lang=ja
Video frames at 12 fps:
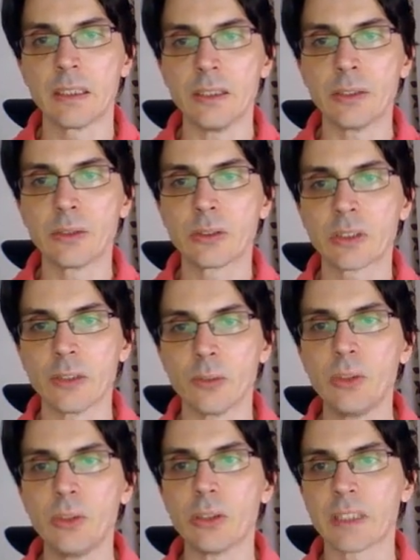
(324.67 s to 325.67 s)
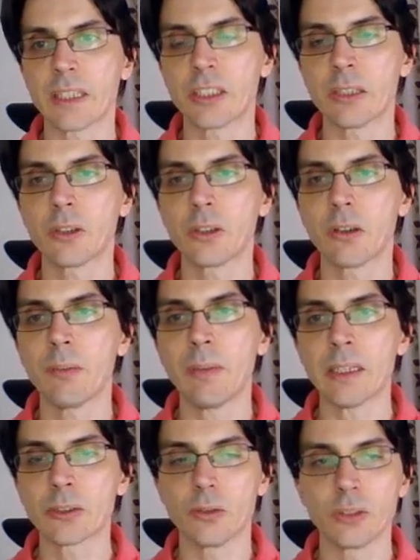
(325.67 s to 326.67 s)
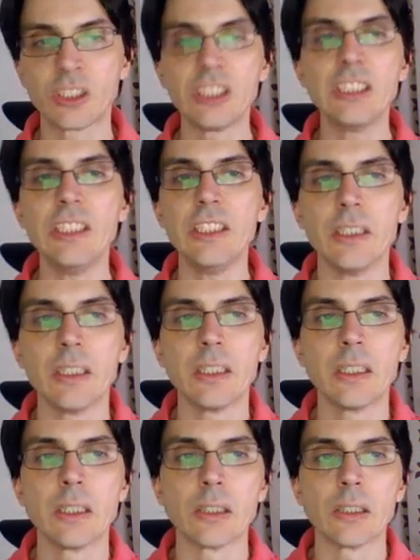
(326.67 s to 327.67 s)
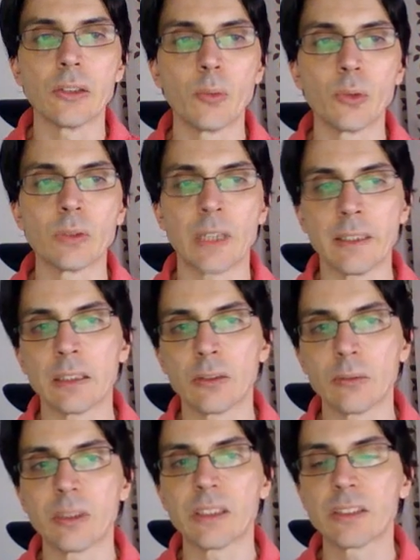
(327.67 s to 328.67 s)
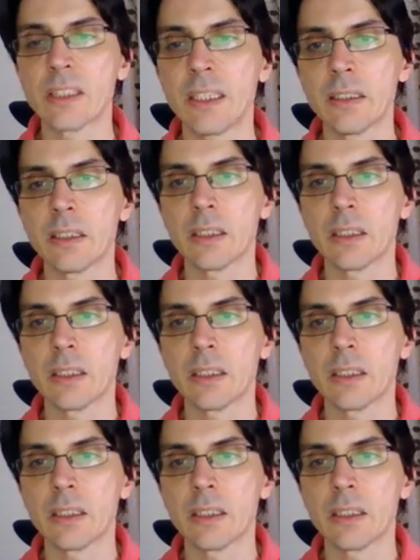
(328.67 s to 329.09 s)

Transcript: いくつかの B を探したい。これはまあその CD の問題、例えばですね。